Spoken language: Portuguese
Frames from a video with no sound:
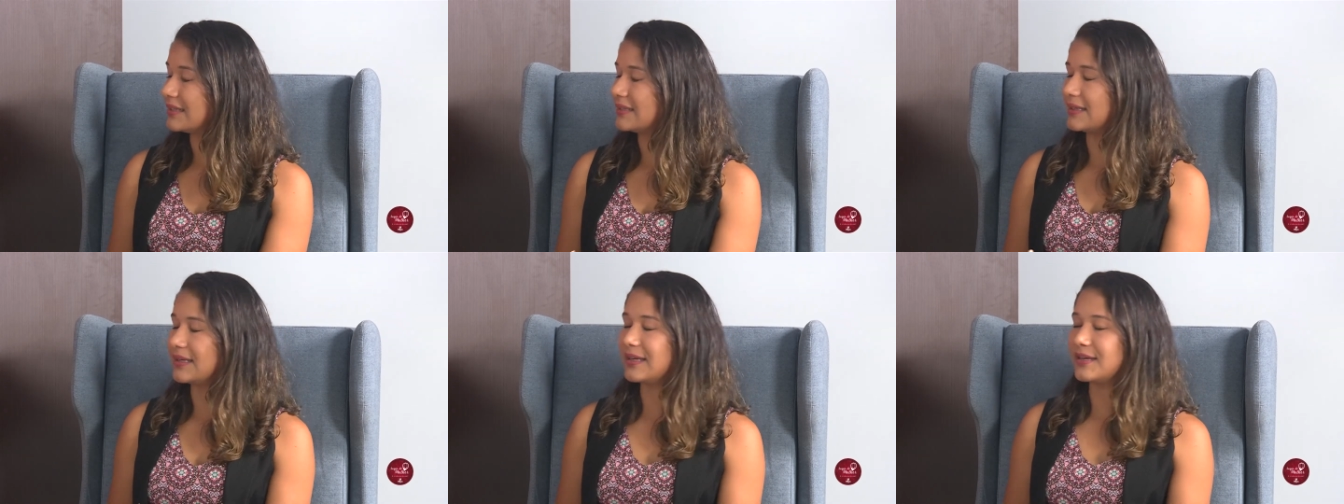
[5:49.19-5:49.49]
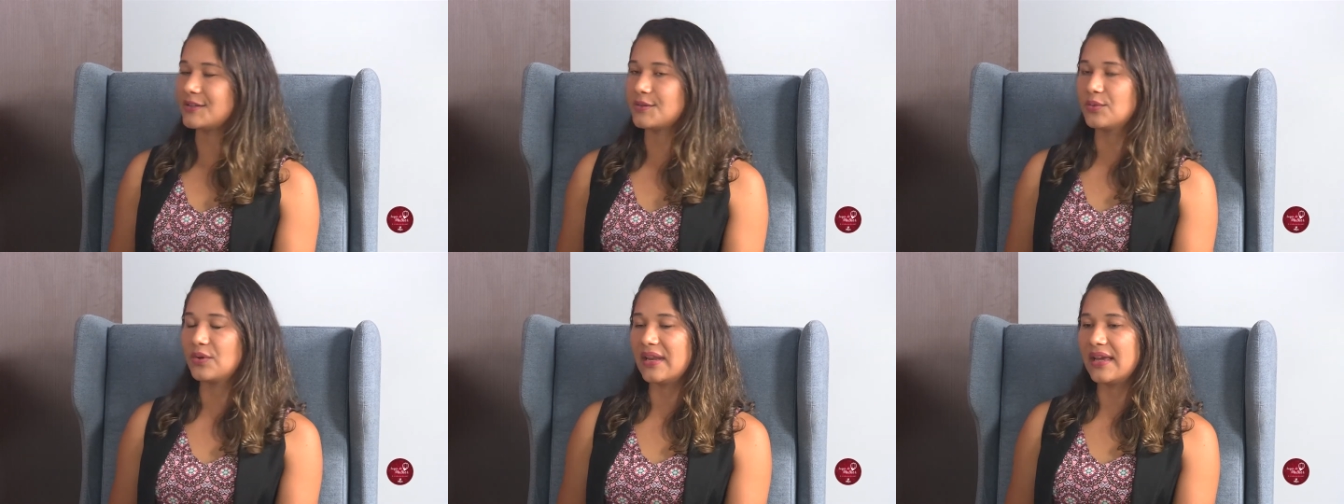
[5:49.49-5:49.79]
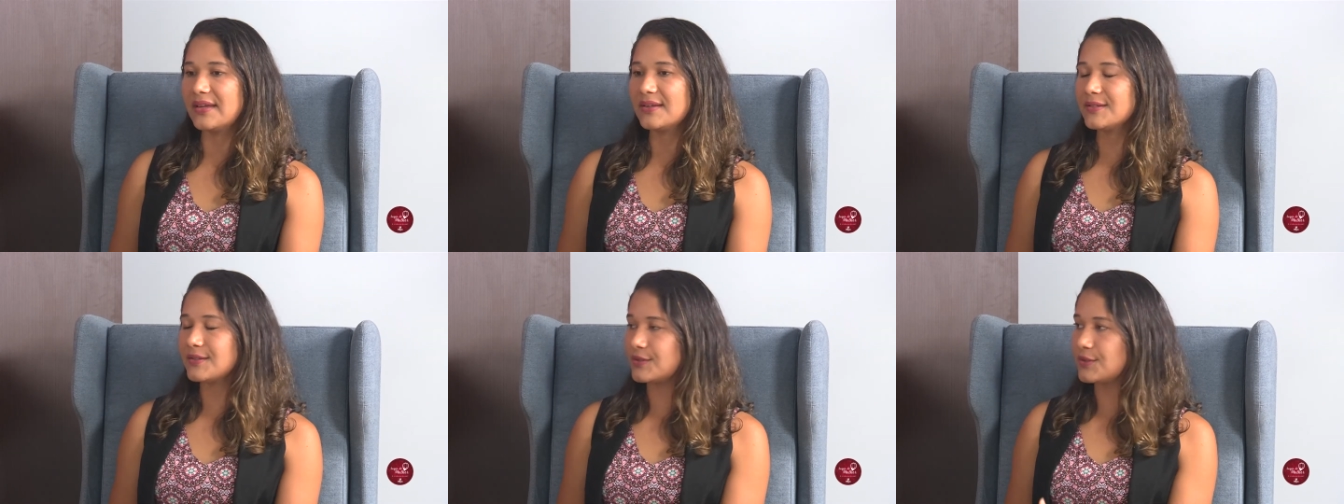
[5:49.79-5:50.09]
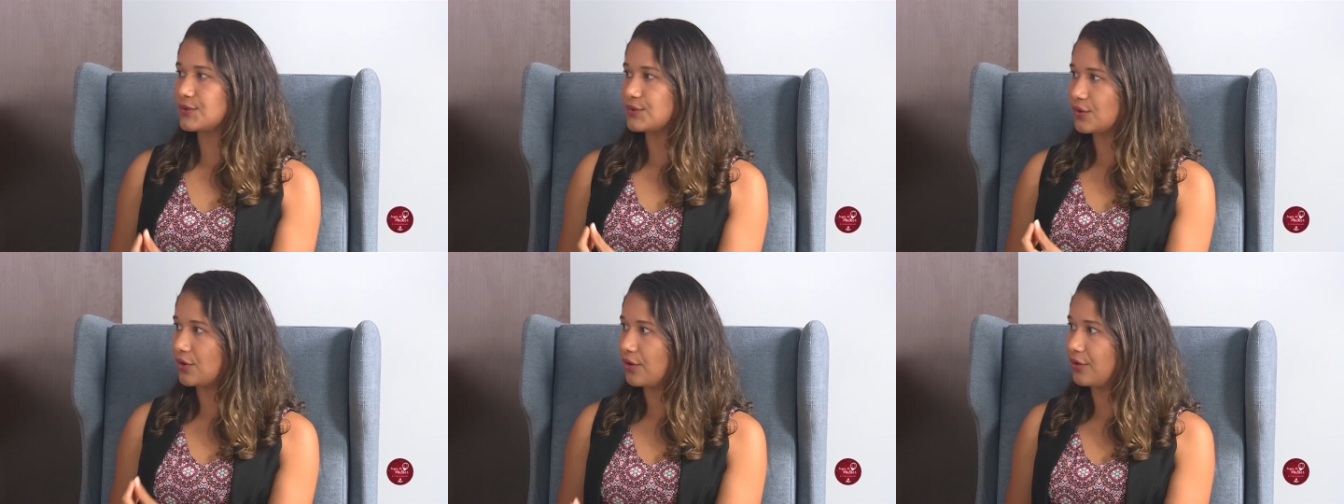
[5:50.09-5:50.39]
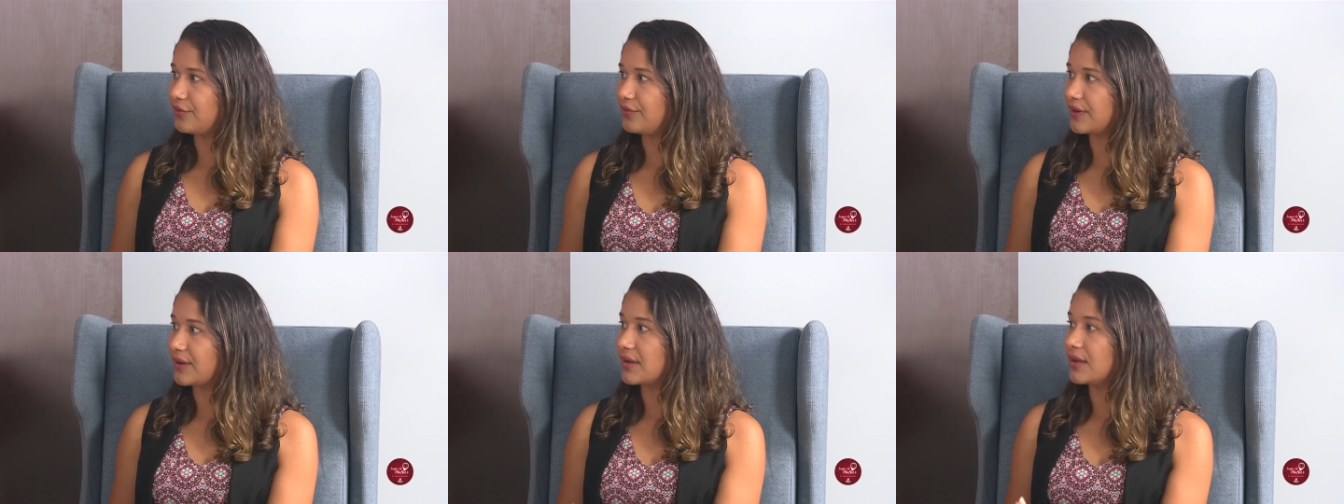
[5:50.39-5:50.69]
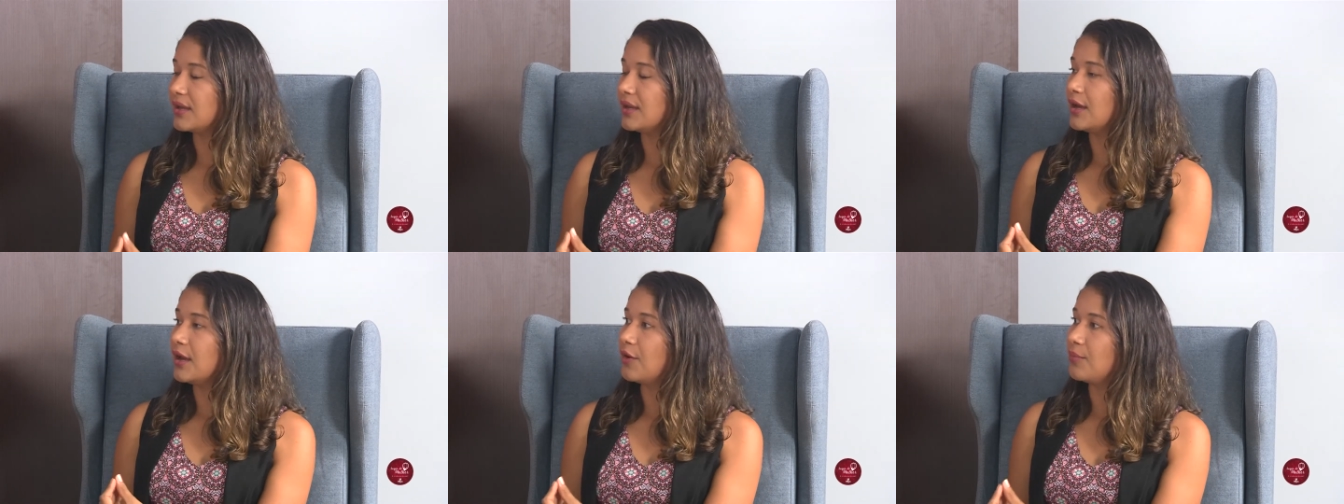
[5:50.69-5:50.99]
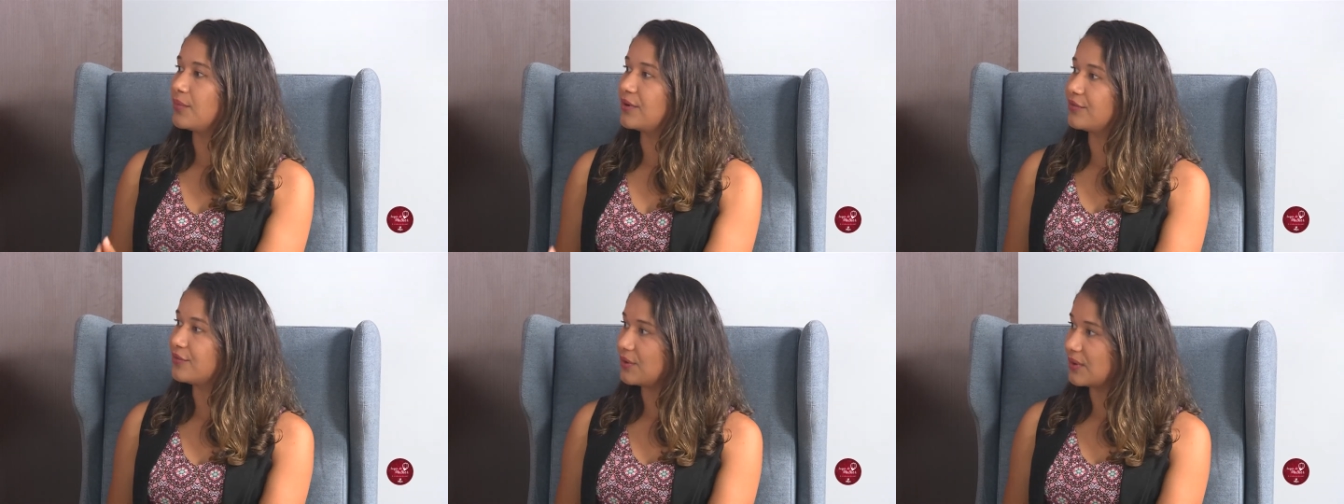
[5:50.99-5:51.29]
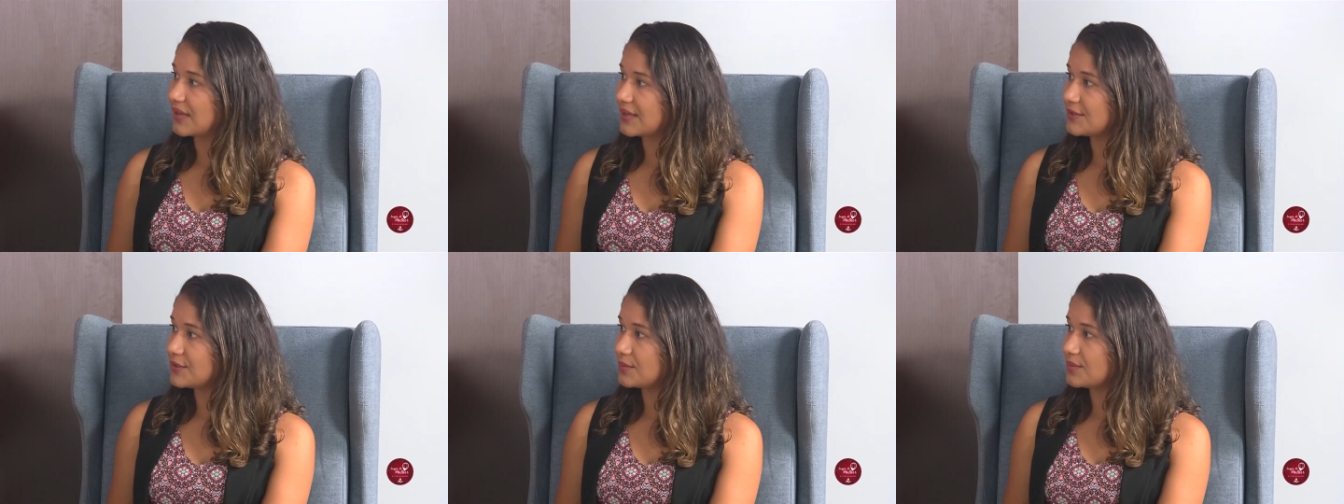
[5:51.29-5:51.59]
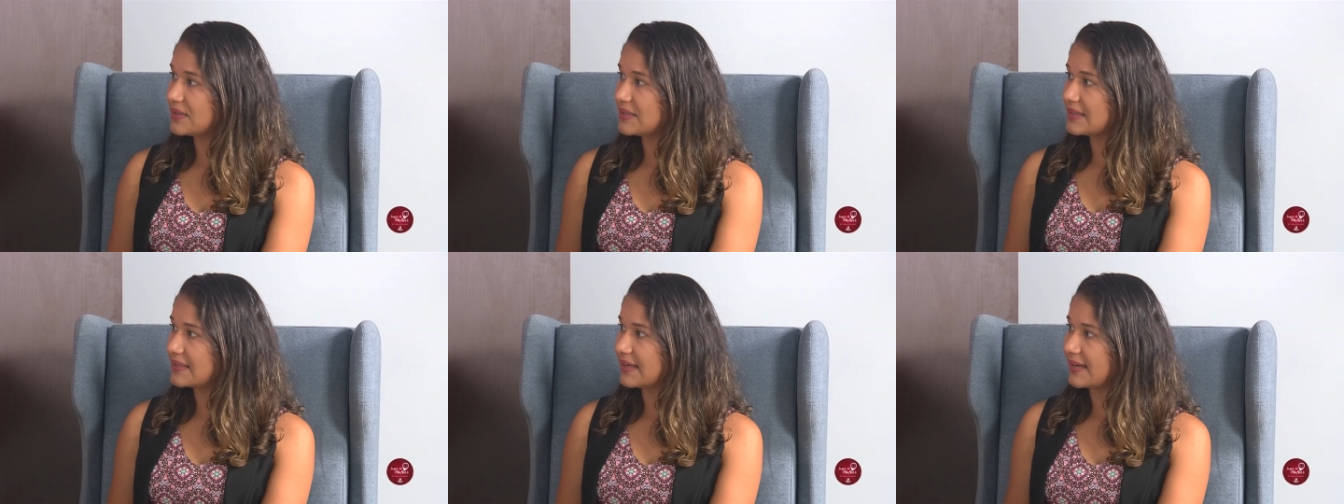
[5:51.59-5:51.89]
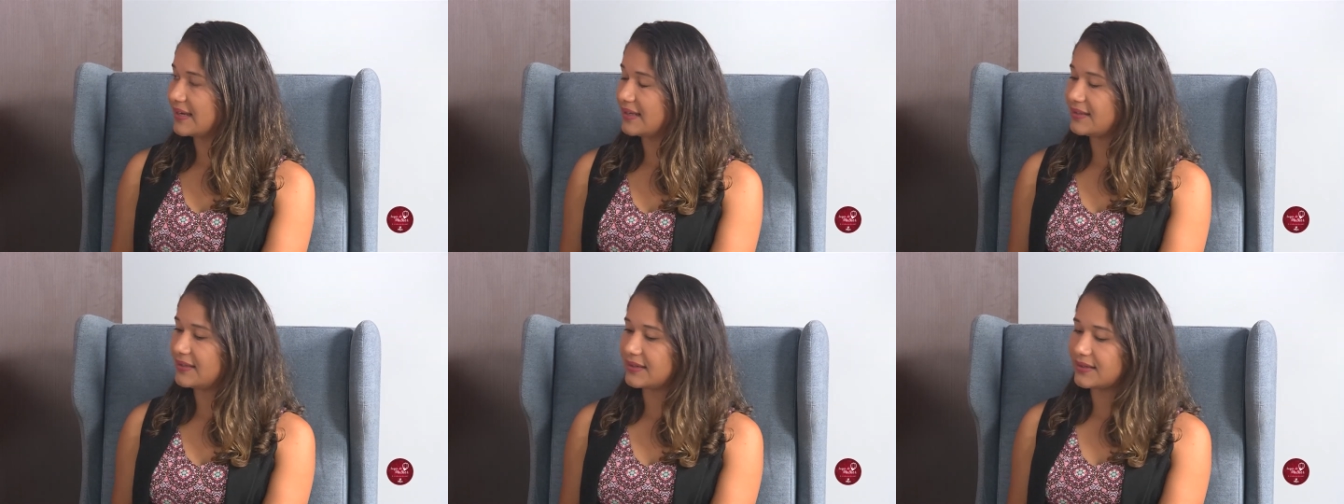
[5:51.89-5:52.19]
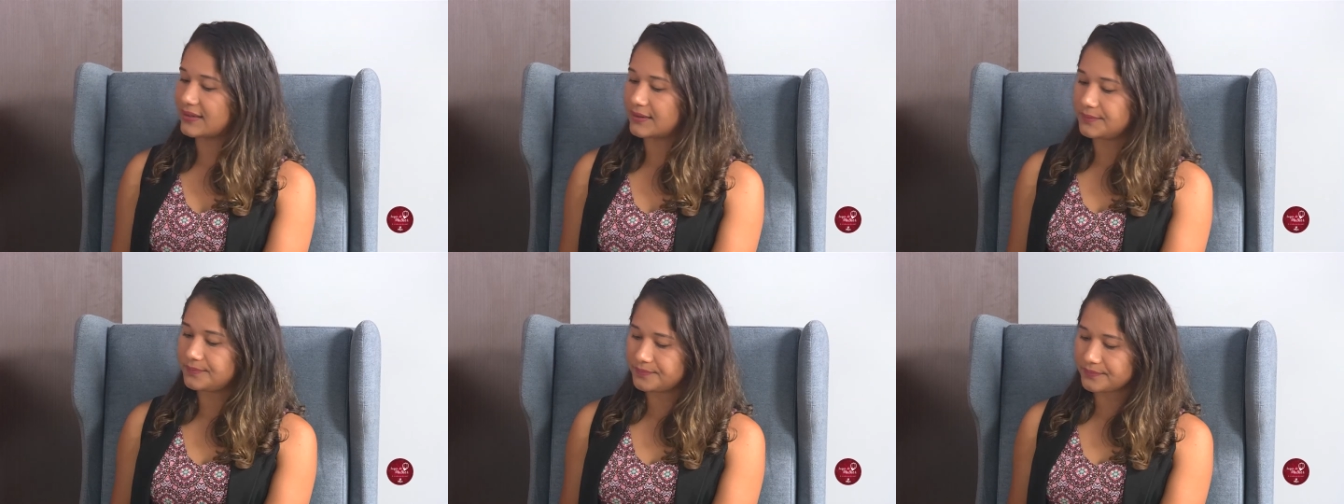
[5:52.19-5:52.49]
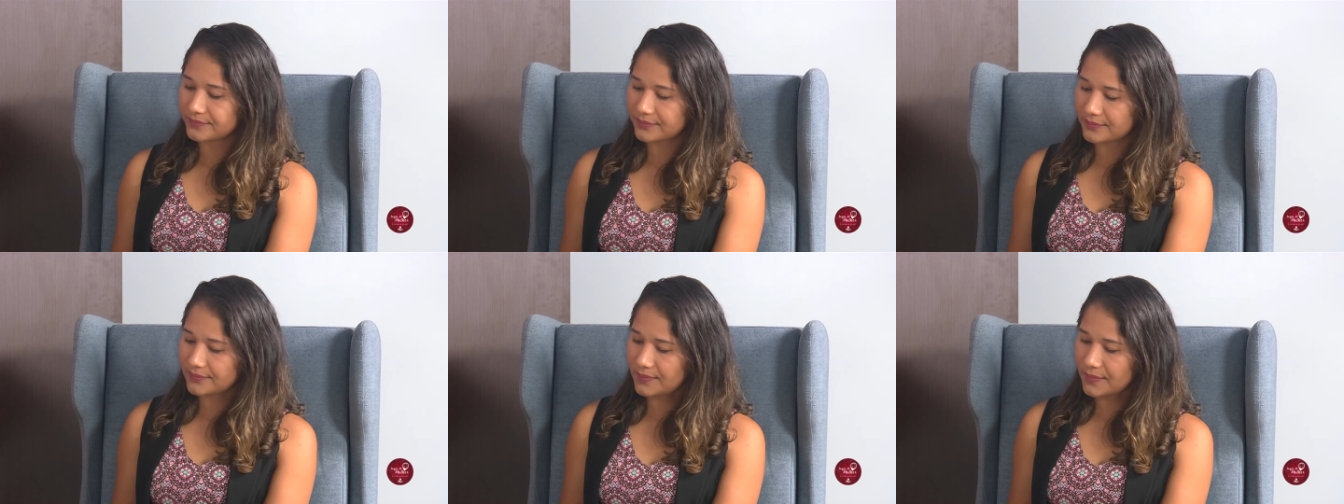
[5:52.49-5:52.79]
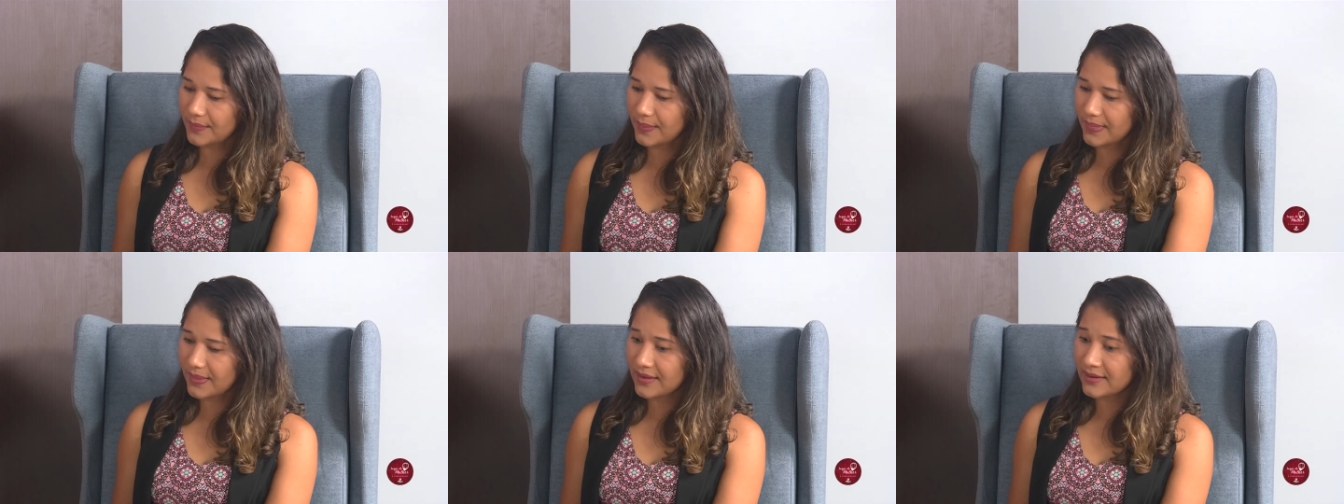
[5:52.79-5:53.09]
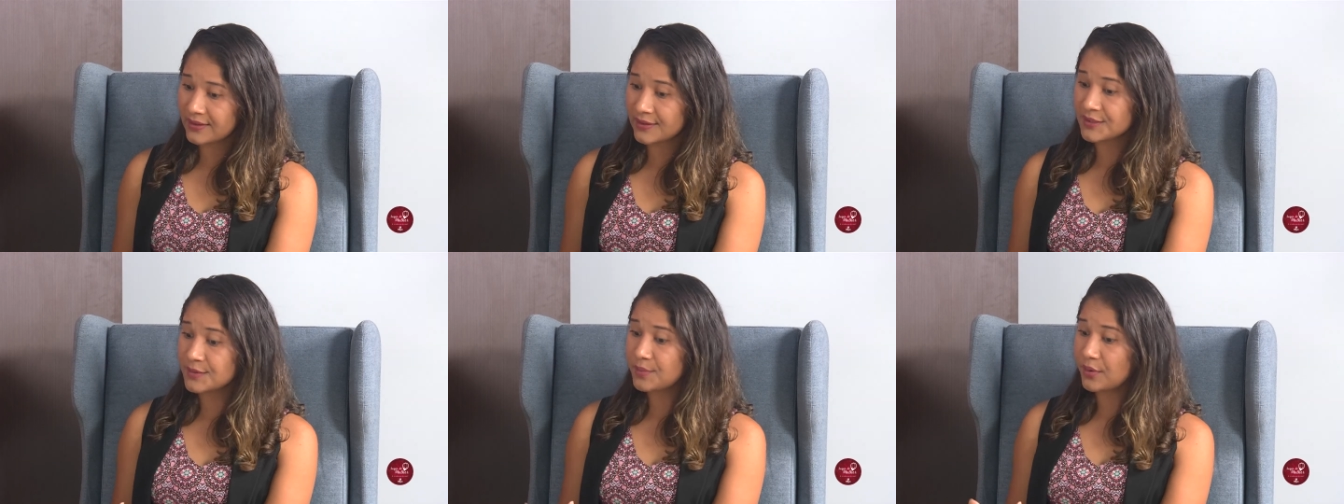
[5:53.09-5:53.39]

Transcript: Né? As mulheres que sofrem uma violência obstétrica, elas